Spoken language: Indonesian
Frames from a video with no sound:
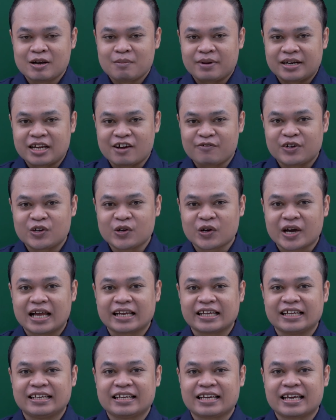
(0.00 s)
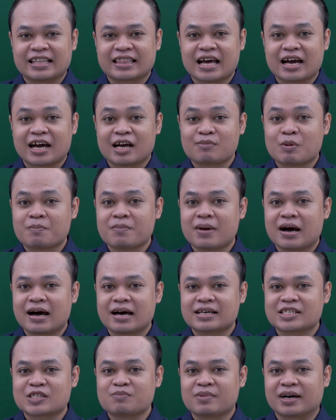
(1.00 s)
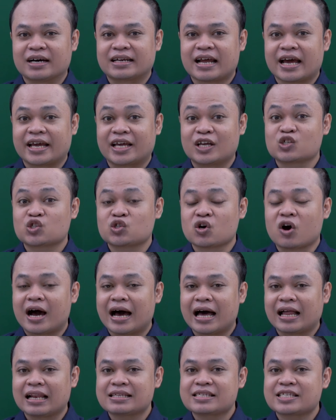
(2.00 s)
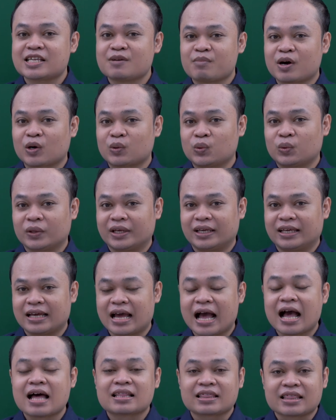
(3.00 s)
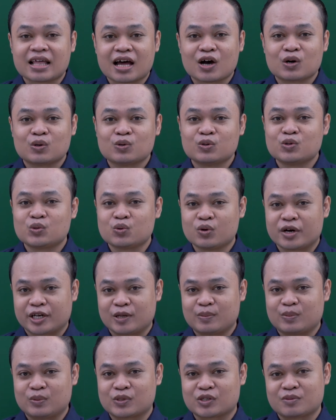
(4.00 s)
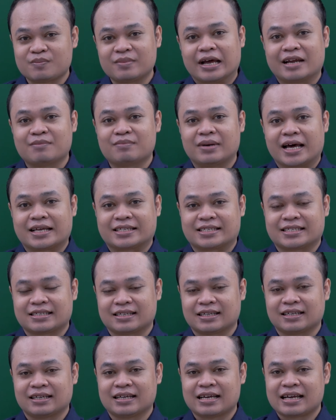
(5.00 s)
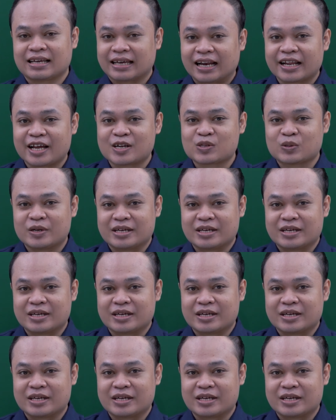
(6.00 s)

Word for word: Pada video kali ini kita akan membahas mengenai soal SIMAK UI tahun 2019. Kalian